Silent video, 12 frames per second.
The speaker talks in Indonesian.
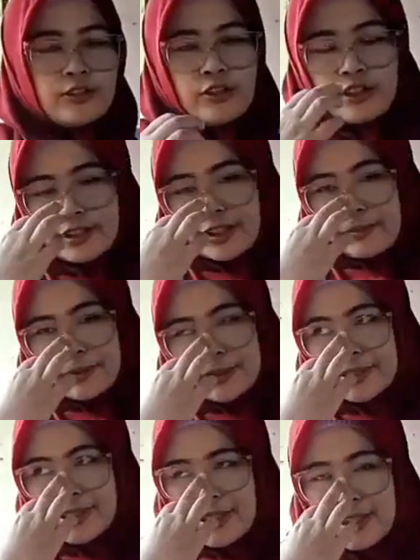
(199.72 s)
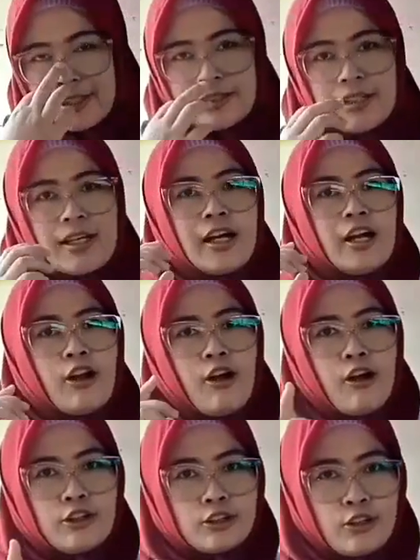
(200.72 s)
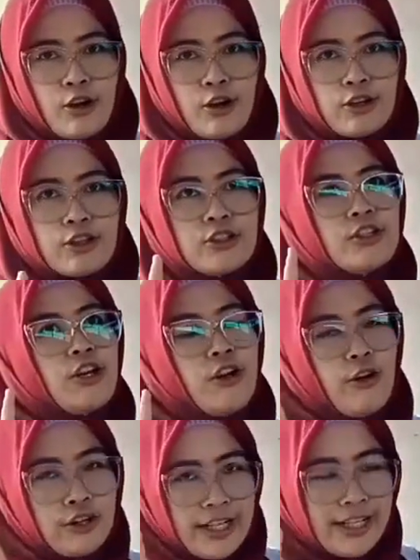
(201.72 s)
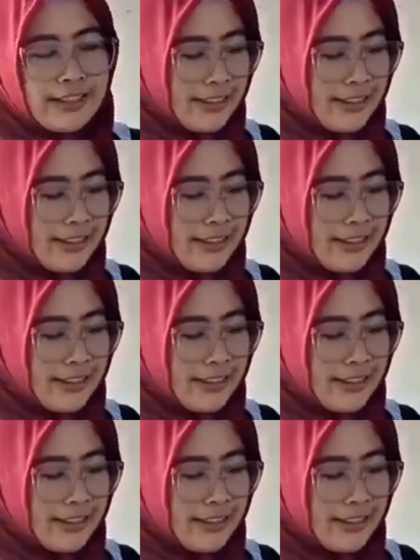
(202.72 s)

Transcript: yuk kita pesan lontong lodeh